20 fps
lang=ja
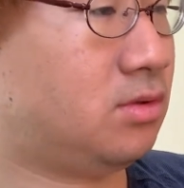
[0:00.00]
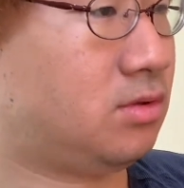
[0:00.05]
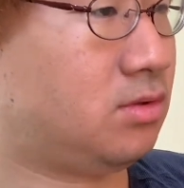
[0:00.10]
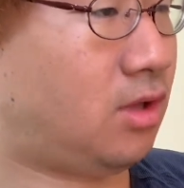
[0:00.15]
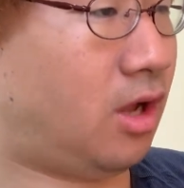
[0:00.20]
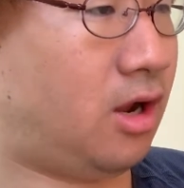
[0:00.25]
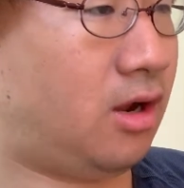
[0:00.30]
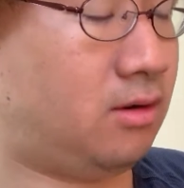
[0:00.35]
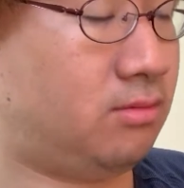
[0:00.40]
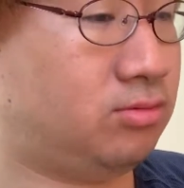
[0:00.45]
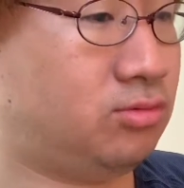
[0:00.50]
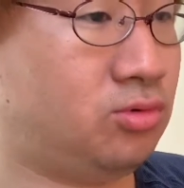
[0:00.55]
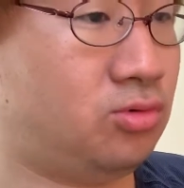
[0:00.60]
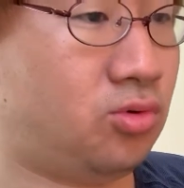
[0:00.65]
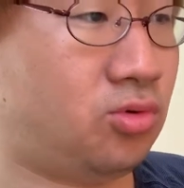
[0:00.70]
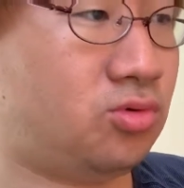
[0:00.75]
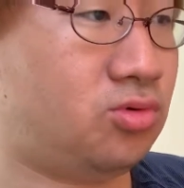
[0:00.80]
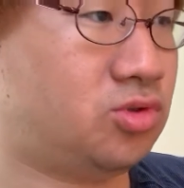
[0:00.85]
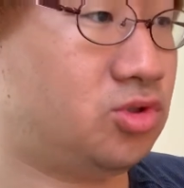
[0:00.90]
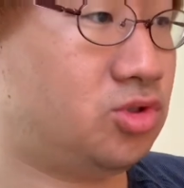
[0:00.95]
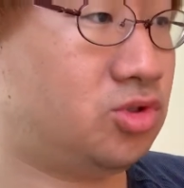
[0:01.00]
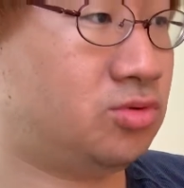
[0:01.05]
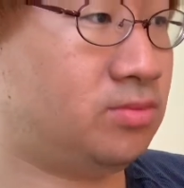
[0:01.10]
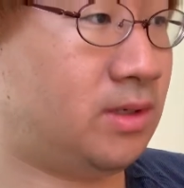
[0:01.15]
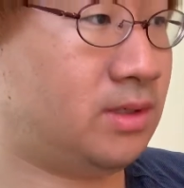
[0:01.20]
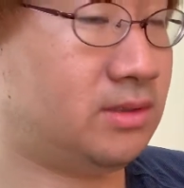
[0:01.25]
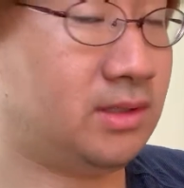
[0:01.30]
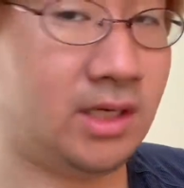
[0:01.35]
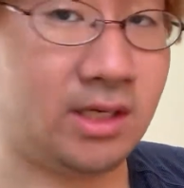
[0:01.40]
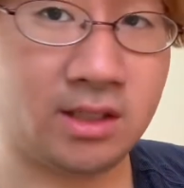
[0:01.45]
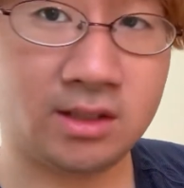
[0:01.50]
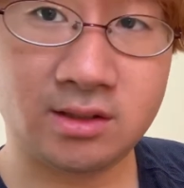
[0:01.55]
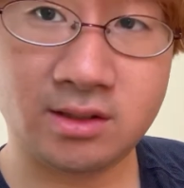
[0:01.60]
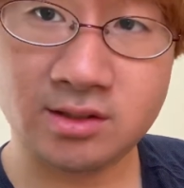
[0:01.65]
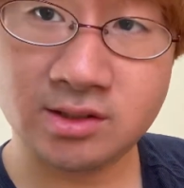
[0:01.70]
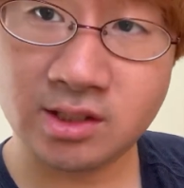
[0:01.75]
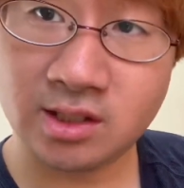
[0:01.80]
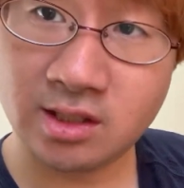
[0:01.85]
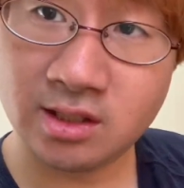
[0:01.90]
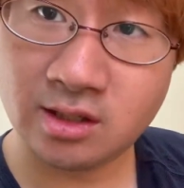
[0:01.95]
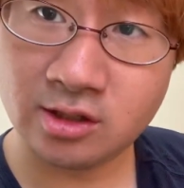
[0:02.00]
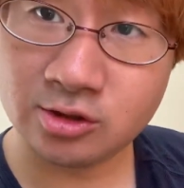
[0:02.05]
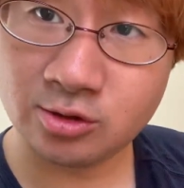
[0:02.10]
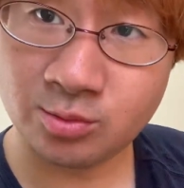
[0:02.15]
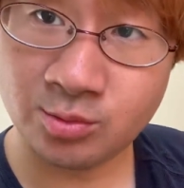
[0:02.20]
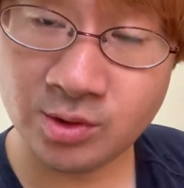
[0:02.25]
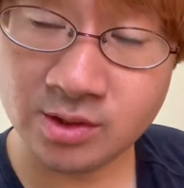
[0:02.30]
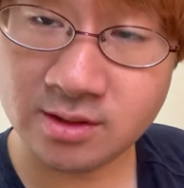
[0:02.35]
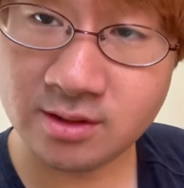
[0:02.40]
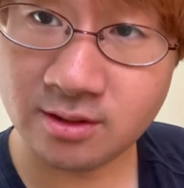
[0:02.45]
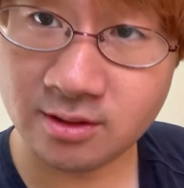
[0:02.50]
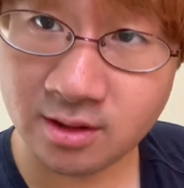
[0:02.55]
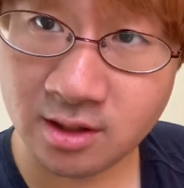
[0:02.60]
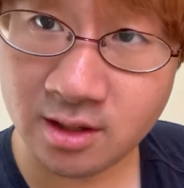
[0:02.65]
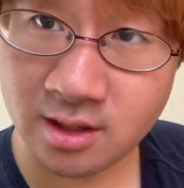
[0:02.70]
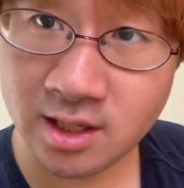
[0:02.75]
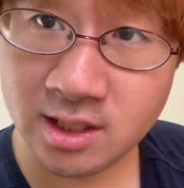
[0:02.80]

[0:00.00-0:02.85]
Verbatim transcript: 多分ろくじゅうまんぐらいになってんじゃないかなと思うんですけどね、